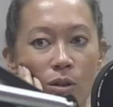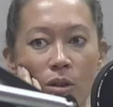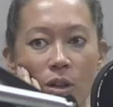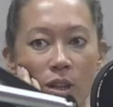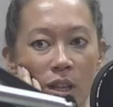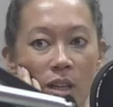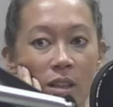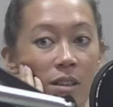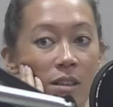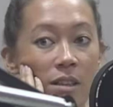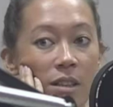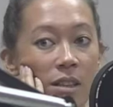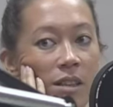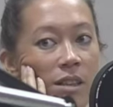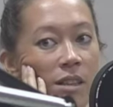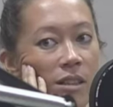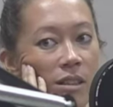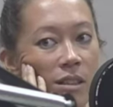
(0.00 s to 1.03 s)
rien
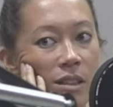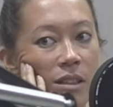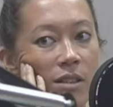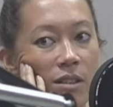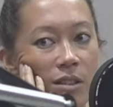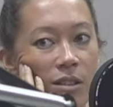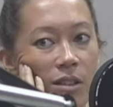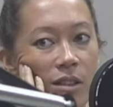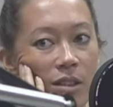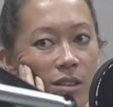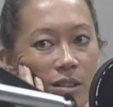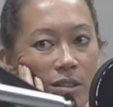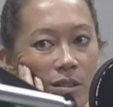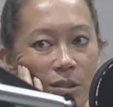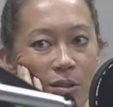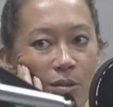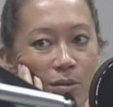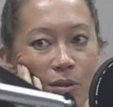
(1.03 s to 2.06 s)
et euh,
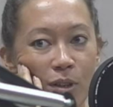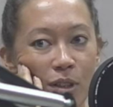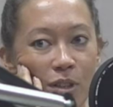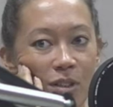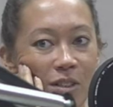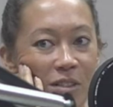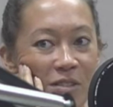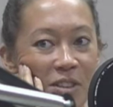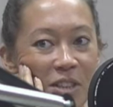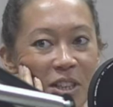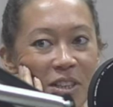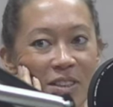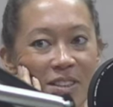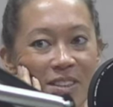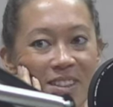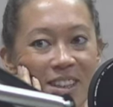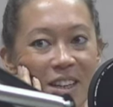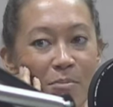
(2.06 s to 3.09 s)
qui enfin voilà
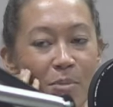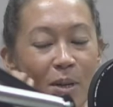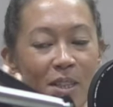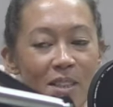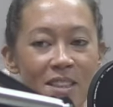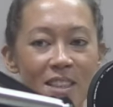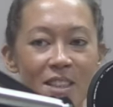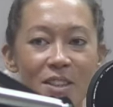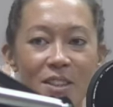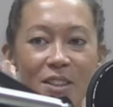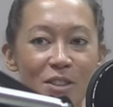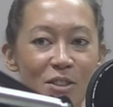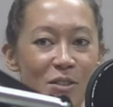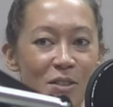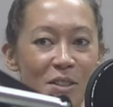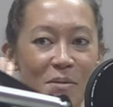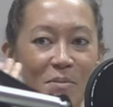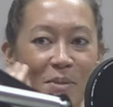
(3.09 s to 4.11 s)
c'est après c'est je
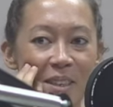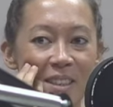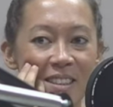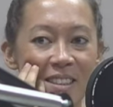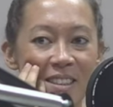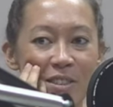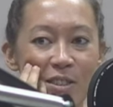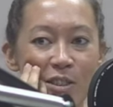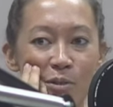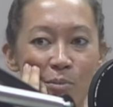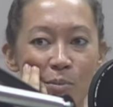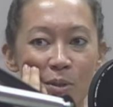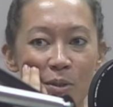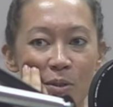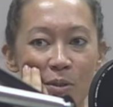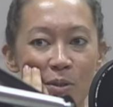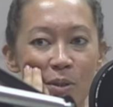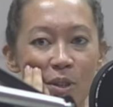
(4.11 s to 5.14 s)
sais pas c'est une espèce
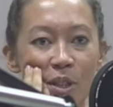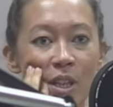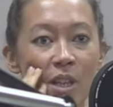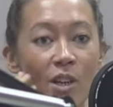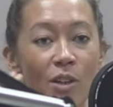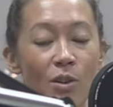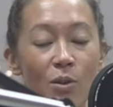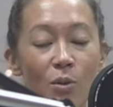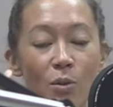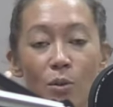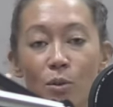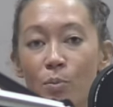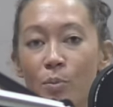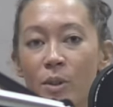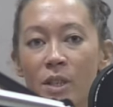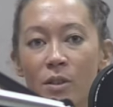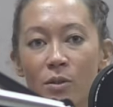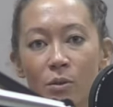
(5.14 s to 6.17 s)
de le,
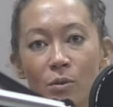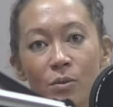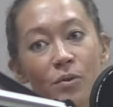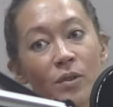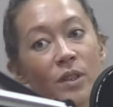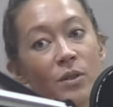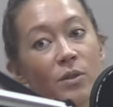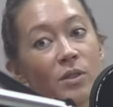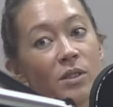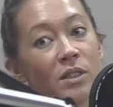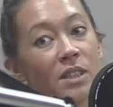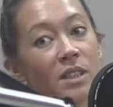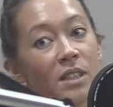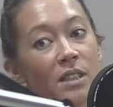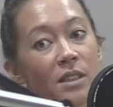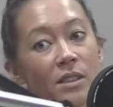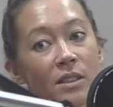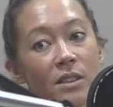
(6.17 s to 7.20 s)
pied se fait aussi
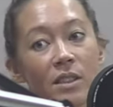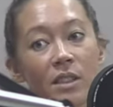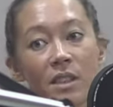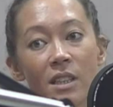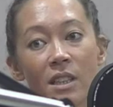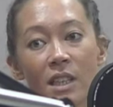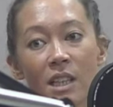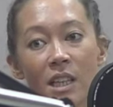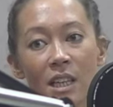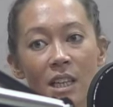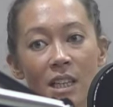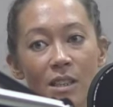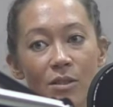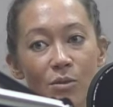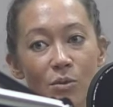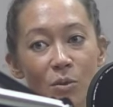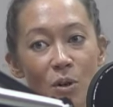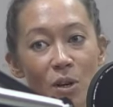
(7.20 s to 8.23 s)
euh, à la
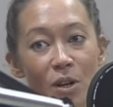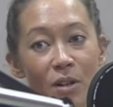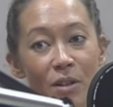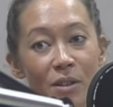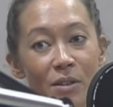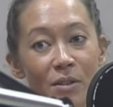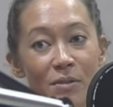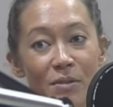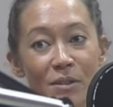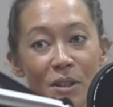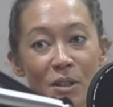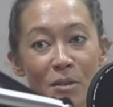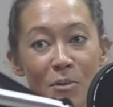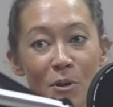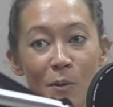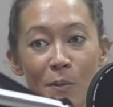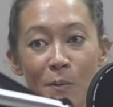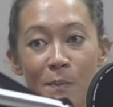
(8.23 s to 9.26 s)
douleur euh,
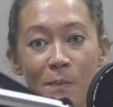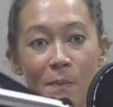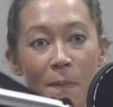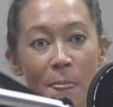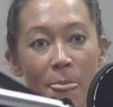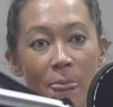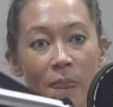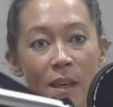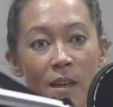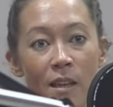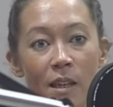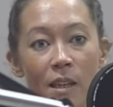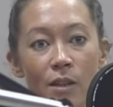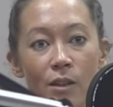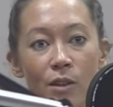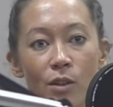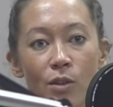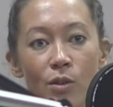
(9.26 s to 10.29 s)
finalement. Et
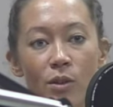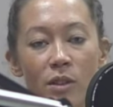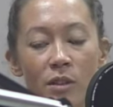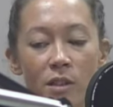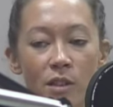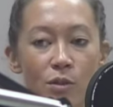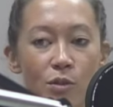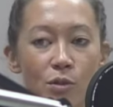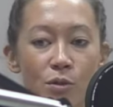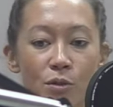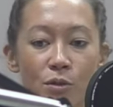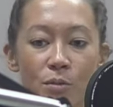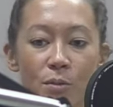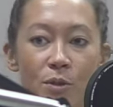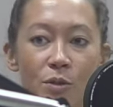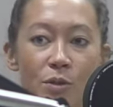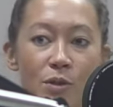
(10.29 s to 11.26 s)
euh, on essaie justement de